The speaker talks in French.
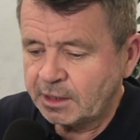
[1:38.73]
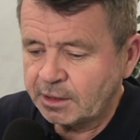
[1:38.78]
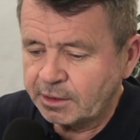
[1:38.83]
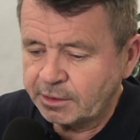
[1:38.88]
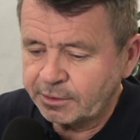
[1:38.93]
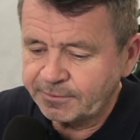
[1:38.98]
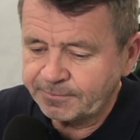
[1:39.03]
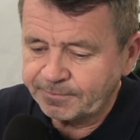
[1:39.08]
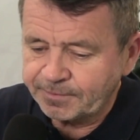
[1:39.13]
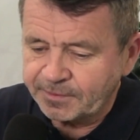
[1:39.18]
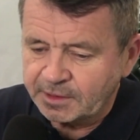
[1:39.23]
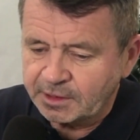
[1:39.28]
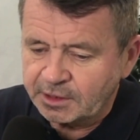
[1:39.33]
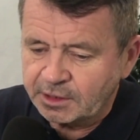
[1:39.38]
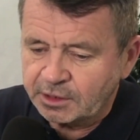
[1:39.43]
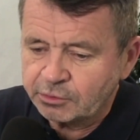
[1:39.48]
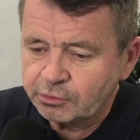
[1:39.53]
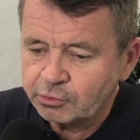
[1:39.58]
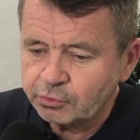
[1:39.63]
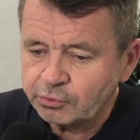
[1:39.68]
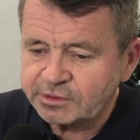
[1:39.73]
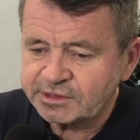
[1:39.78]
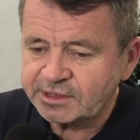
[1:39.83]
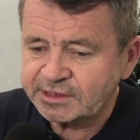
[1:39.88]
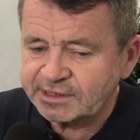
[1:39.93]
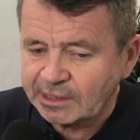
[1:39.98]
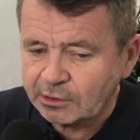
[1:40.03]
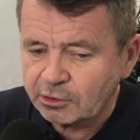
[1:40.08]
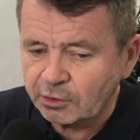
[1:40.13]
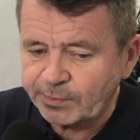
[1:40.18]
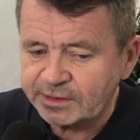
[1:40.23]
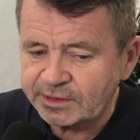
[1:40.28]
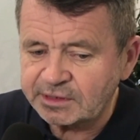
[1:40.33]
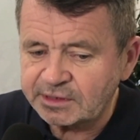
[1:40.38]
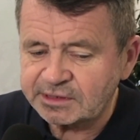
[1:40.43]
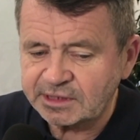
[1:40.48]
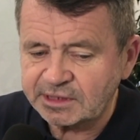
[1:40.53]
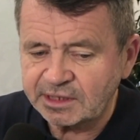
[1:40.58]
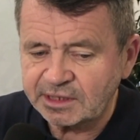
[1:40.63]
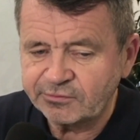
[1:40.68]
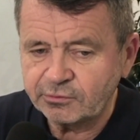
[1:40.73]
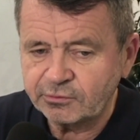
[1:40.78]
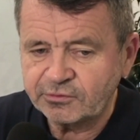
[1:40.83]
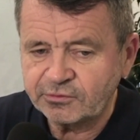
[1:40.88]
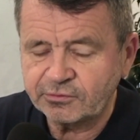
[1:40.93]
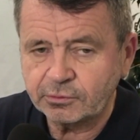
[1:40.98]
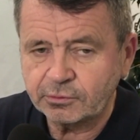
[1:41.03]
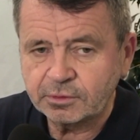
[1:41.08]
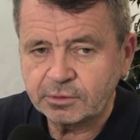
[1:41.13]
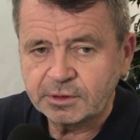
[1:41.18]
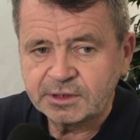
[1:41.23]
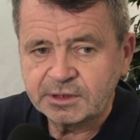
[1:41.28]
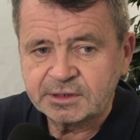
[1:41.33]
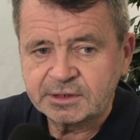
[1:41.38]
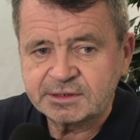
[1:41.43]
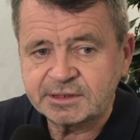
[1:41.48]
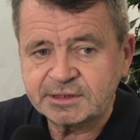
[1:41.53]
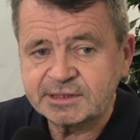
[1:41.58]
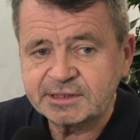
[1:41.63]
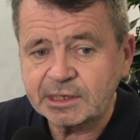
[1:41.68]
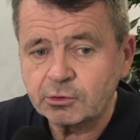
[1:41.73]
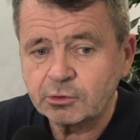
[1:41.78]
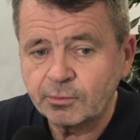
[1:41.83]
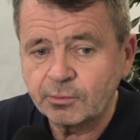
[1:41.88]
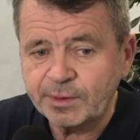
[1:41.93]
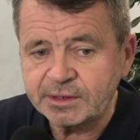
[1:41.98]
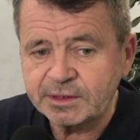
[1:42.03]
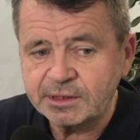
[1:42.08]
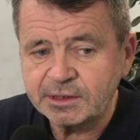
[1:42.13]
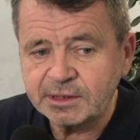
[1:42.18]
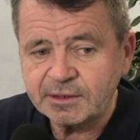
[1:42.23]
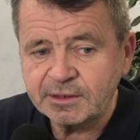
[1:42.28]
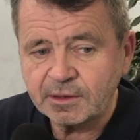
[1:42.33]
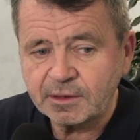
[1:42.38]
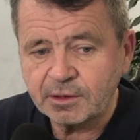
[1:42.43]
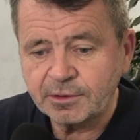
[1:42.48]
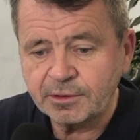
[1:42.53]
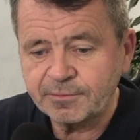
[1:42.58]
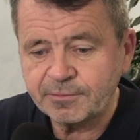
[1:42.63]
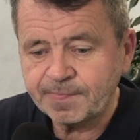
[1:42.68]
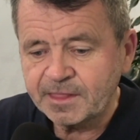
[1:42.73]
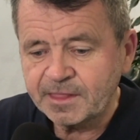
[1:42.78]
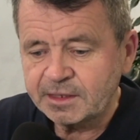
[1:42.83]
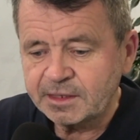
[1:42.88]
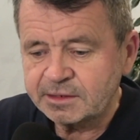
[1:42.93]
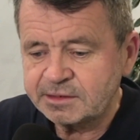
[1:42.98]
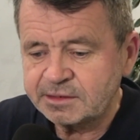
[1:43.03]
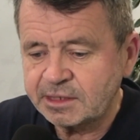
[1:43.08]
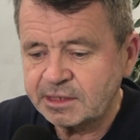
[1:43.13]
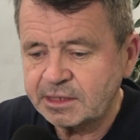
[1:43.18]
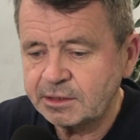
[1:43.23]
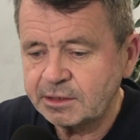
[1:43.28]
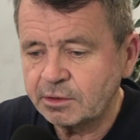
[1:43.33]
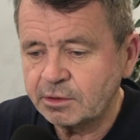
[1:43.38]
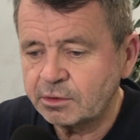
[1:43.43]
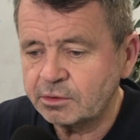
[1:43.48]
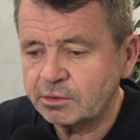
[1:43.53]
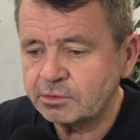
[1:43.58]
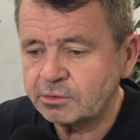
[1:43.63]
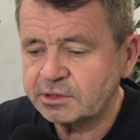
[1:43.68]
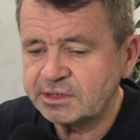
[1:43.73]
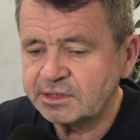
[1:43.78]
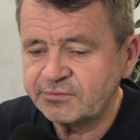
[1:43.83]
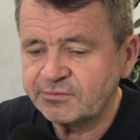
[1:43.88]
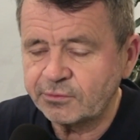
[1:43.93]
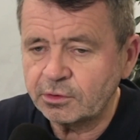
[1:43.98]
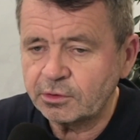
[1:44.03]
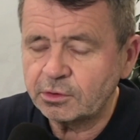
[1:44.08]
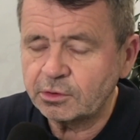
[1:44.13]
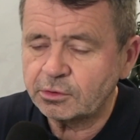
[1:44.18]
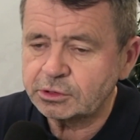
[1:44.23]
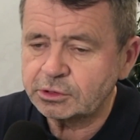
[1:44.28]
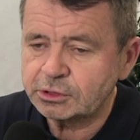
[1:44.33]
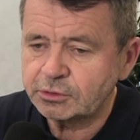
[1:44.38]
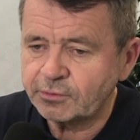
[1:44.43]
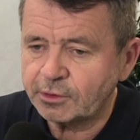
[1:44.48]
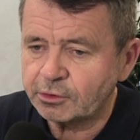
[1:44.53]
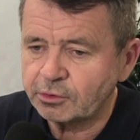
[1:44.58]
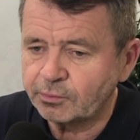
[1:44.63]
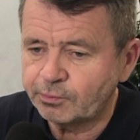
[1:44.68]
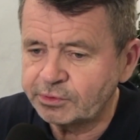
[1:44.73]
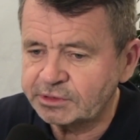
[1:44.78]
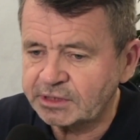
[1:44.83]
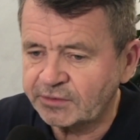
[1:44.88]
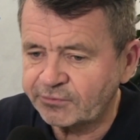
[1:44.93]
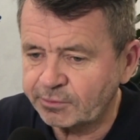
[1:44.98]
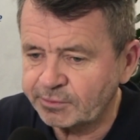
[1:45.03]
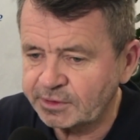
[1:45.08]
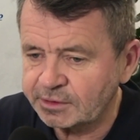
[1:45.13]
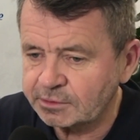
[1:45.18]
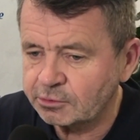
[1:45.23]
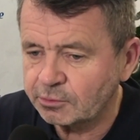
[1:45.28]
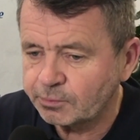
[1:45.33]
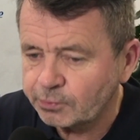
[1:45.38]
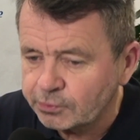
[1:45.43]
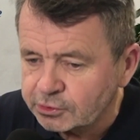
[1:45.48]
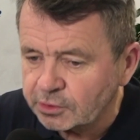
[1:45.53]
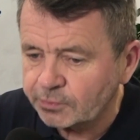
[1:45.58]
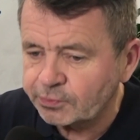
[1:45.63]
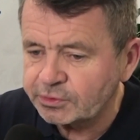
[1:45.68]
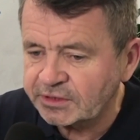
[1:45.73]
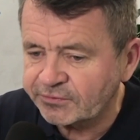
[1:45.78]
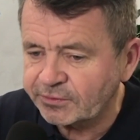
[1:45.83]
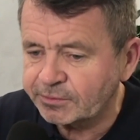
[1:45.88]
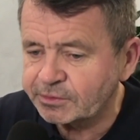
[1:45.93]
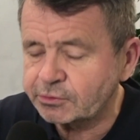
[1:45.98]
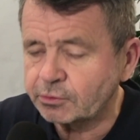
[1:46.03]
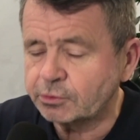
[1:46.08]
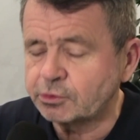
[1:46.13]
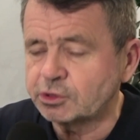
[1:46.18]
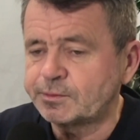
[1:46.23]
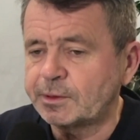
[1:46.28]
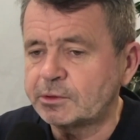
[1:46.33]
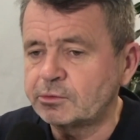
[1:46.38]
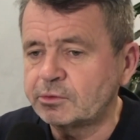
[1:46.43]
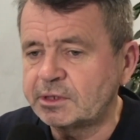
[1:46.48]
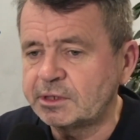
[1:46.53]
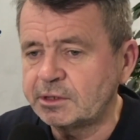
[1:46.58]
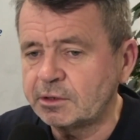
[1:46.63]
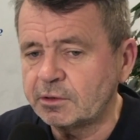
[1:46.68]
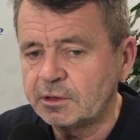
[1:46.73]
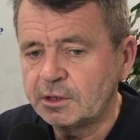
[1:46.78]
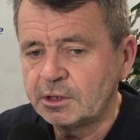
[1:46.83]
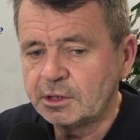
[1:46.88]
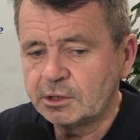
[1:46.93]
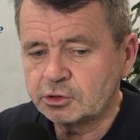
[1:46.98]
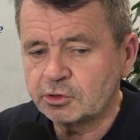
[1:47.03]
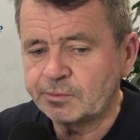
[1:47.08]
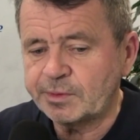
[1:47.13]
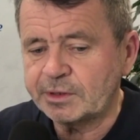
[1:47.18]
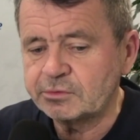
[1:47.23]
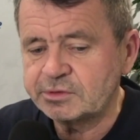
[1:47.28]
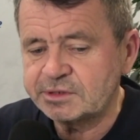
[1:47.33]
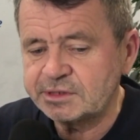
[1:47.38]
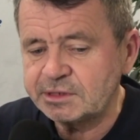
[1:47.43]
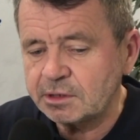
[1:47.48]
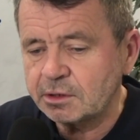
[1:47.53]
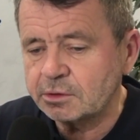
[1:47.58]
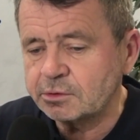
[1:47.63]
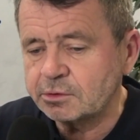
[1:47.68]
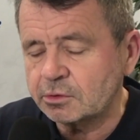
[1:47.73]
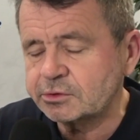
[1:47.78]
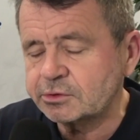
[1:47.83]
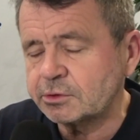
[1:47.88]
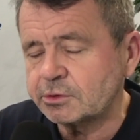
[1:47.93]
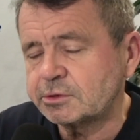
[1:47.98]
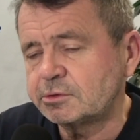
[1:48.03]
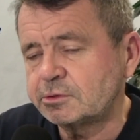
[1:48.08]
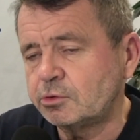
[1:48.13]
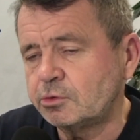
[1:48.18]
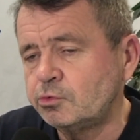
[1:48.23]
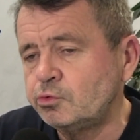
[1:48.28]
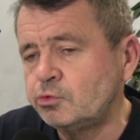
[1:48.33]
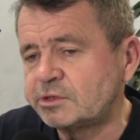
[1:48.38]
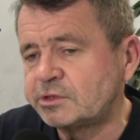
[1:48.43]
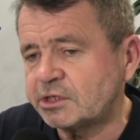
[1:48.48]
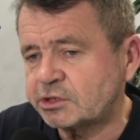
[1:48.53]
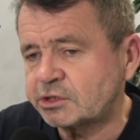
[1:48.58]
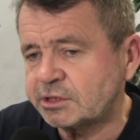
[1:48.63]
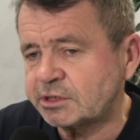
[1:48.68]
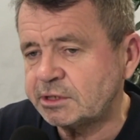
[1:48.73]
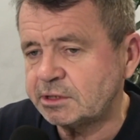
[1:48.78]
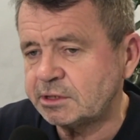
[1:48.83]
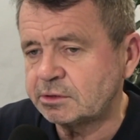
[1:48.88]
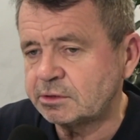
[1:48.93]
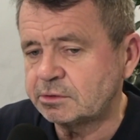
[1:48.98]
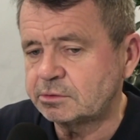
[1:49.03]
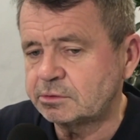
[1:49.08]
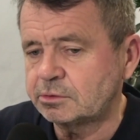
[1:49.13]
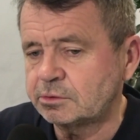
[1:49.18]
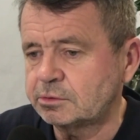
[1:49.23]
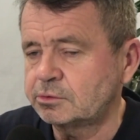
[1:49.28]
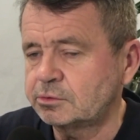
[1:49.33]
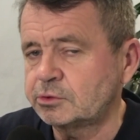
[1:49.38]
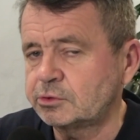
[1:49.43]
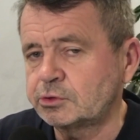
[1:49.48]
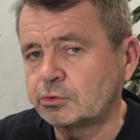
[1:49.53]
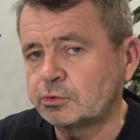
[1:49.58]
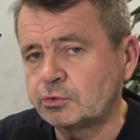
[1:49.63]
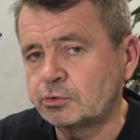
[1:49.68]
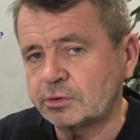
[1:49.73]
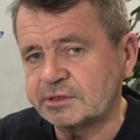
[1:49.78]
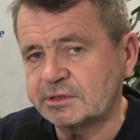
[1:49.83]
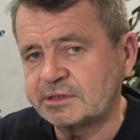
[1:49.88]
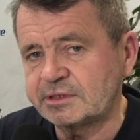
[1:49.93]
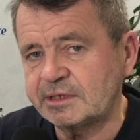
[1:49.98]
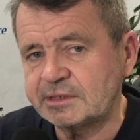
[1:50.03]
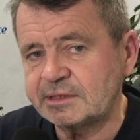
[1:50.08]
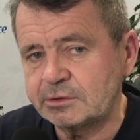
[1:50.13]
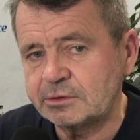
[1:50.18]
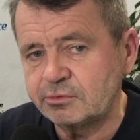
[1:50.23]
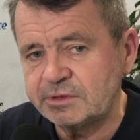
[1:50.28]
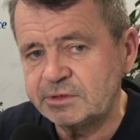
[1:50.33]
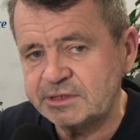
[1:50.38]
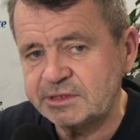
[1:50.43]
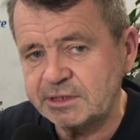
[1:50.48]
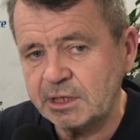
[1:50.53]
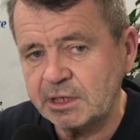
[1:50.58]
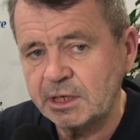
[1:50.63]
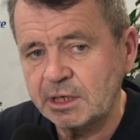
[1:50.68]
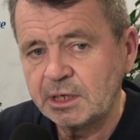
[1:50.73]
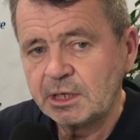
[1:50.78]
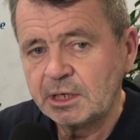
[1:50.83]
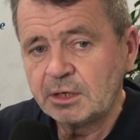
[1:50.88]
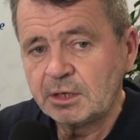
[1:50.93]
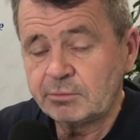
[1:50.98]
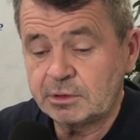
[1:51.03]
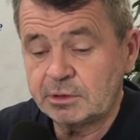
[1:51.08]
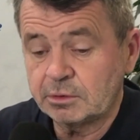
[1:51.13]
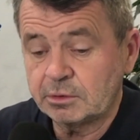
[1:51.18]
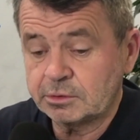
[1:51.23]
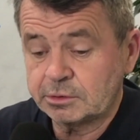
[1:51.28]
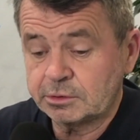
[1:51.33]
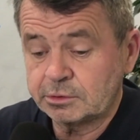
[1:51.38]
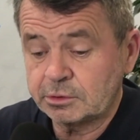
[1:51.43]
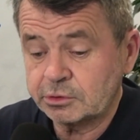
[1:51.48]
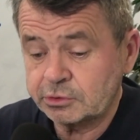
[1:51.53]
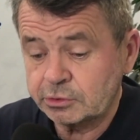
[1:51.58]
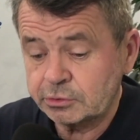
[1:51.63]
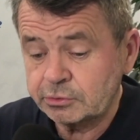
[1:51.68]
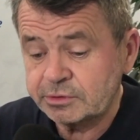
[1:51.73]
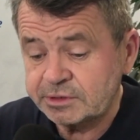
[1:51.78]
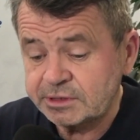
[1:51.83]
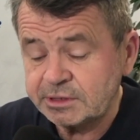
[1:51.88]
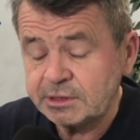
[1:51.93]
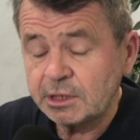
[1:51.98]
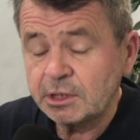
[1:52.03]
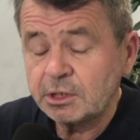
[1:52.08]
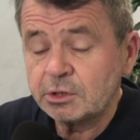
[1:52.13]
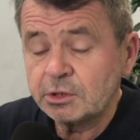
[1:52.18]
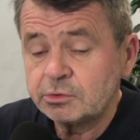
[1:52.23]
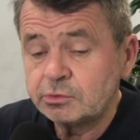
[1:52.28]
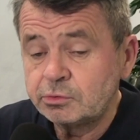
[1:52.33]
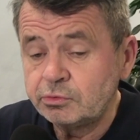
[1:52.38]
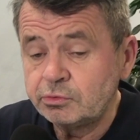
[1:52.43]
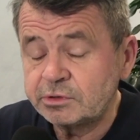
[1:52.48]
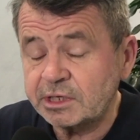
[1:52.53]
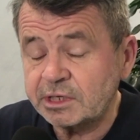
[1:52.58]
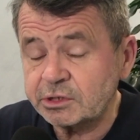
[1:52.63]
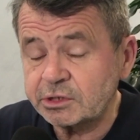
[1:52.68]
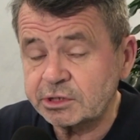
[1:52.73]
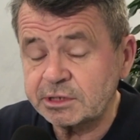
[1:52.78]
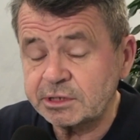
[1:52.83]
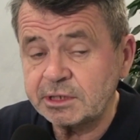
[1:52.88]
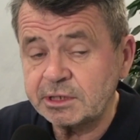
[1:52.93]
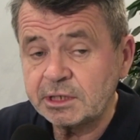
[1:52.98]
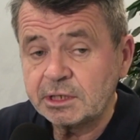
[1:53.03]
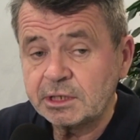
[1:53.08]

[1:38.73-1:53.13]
Euh, nous, c'est d'accompagner ces révolutions. C'est d'accompagner euh, des clients qui veulent recevoir de plus, en plus d'informations. Quand je parle de clients, je parle aussi dans le sens usager euh, de, structures d'aide à domicile, mais dans, le sens aussi d'usager